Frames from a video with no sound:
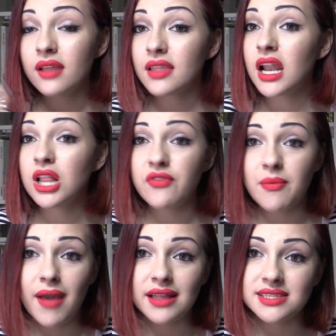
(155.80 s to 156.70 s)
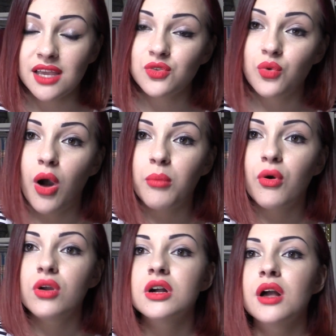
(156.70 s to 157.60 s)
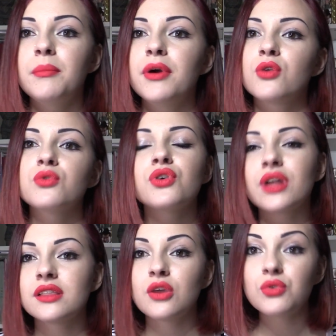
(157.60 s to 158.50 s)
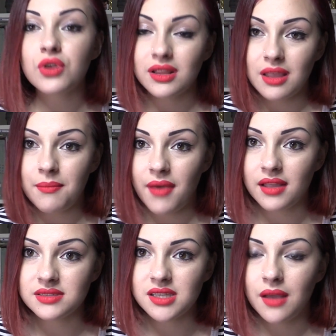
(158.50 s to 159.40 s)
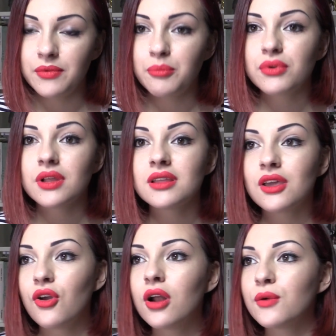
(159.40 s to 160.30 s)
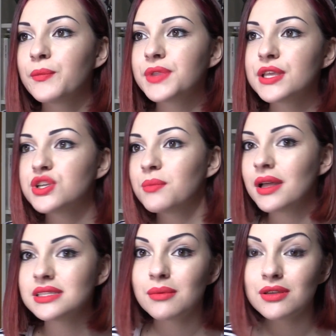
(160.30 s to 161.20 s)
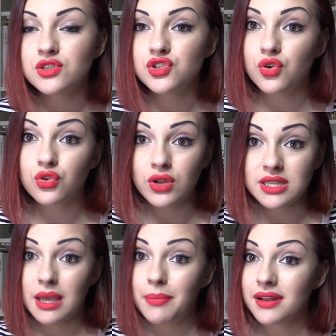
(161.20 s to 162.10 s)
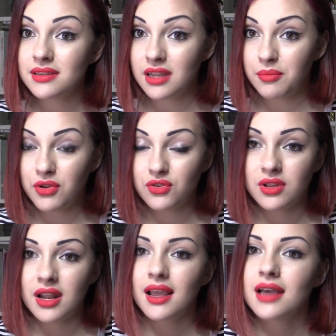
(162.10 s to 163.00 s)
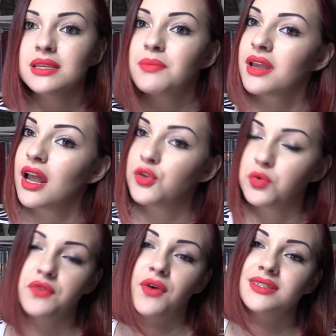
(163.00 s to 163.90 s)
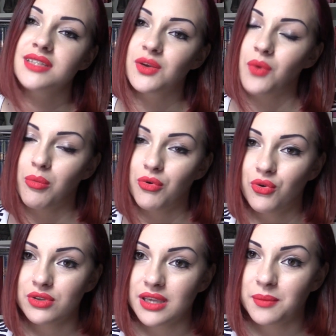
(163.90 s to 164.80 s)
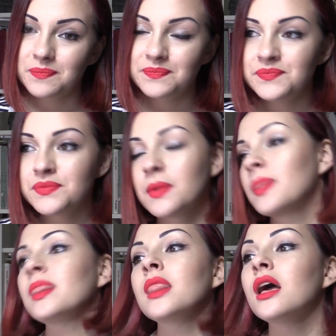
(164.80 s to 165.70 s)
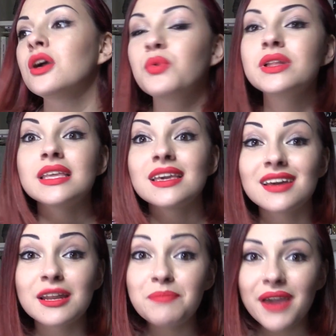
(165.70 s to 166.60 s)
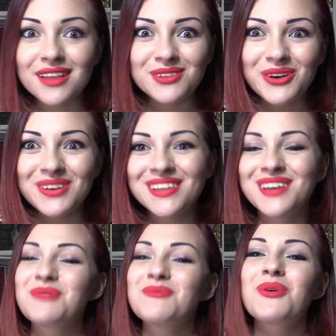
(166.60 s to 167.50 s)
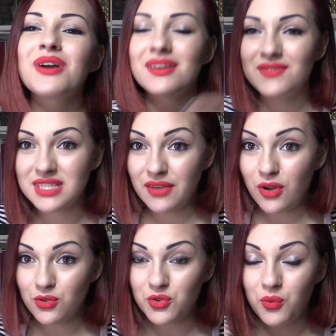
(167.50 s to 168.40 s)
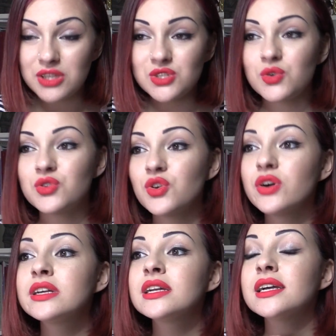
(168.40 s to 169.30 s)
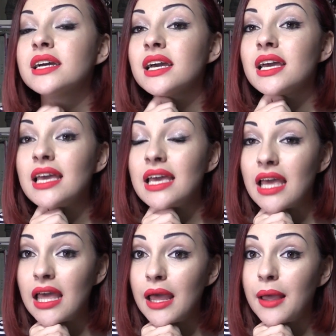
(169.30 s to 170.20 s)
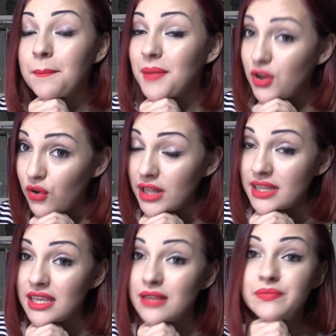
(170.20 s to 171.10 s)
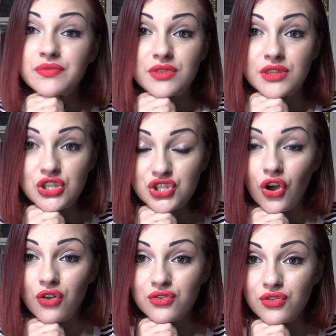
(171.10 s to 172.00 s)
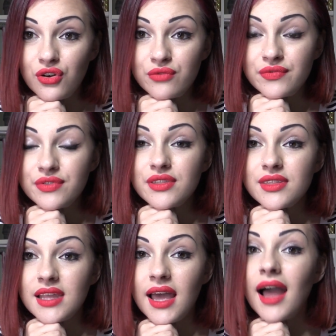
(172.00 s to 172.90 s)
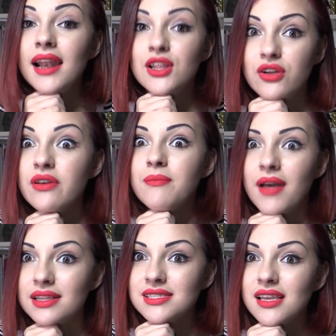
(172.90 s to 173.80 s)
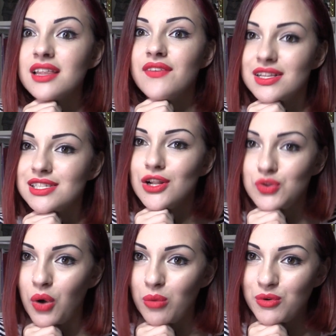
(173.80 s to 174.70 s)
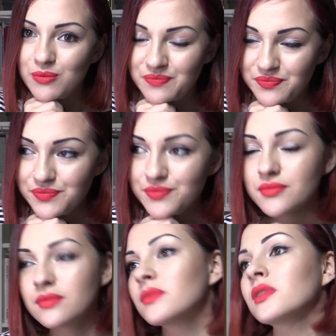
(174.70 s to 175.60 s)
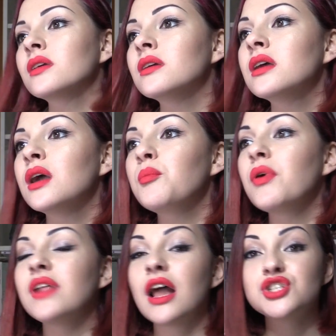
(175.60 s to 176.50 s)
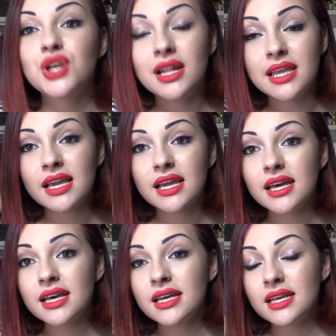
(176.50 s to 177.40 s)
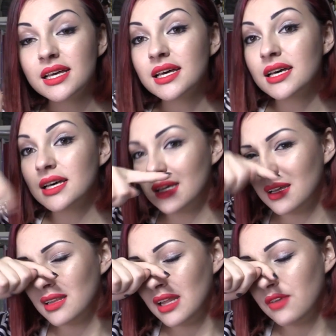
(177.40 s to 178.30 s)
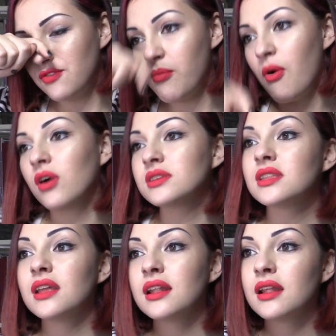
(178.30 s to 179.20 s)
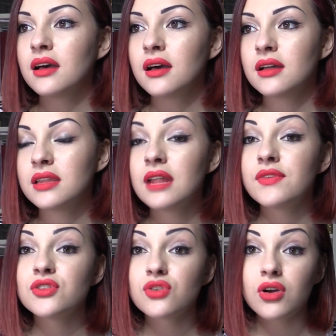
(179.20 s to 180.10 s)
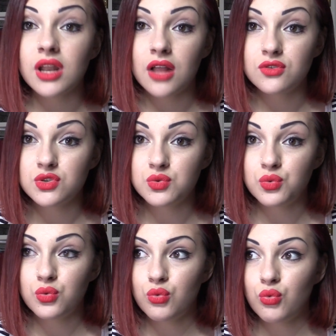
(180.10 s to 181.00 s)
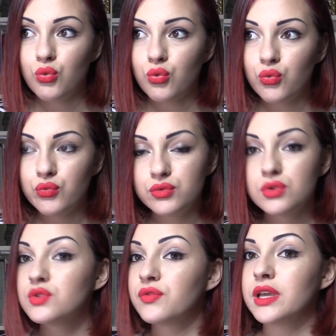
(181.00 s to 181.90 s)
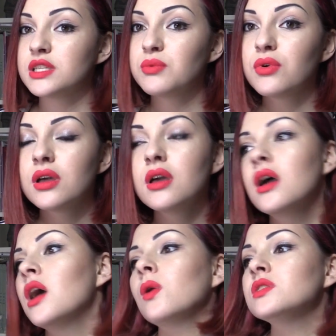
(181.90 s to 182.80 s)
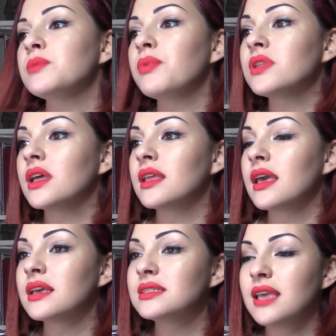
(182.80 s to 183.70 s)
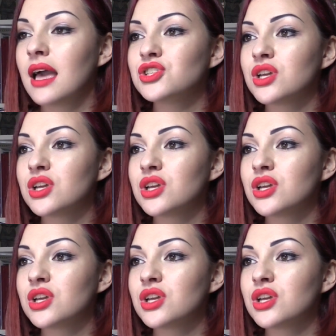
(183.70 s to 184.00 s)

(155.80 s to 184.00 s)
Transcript: dalle 9 e mezza in Duomo per un'oretta, un'oretta e mezza. L'importante è che io alle 11 e mezza, mezzogiorno riesca a partire per tornare a casa perché alle 2 devo essere qua a Bologna. Quindi, ripeto, comunque vi scriverò tutto qua sotto, eh, mercoledì 18 alle 9 e mezza davanti al Duomo. Poi vi lascio il link uh, nell'info box del, dell'evento che ho creato su, su, Facebook, così potete sia